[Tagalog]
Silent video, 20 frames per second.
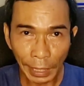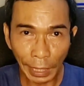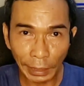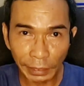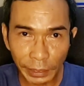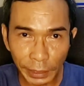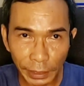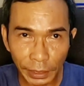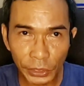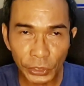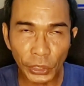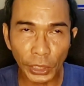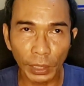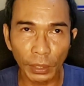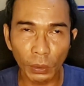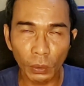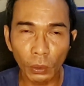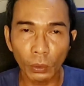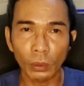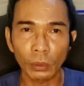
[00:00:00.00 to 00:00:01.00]
at
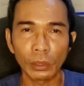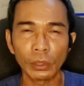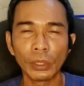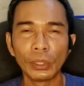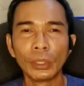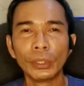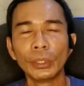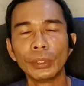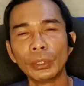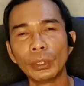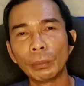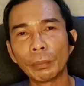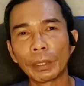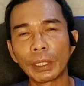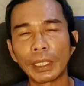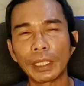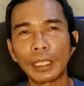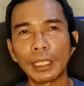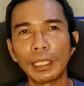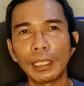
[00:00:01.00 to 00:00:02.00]
sinishare ko yung
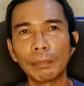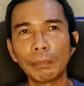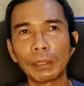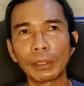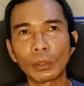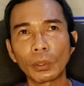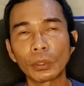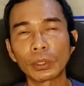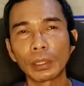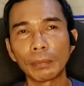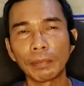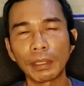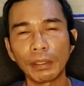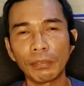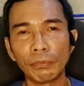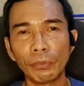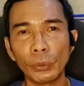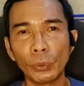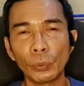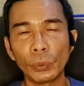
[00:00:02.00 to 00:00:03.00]
mga kaalaman ko sa
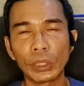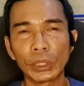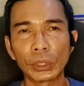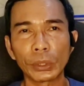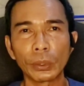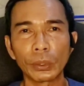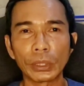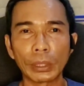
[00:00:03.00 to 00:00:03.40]
mga viewers ko,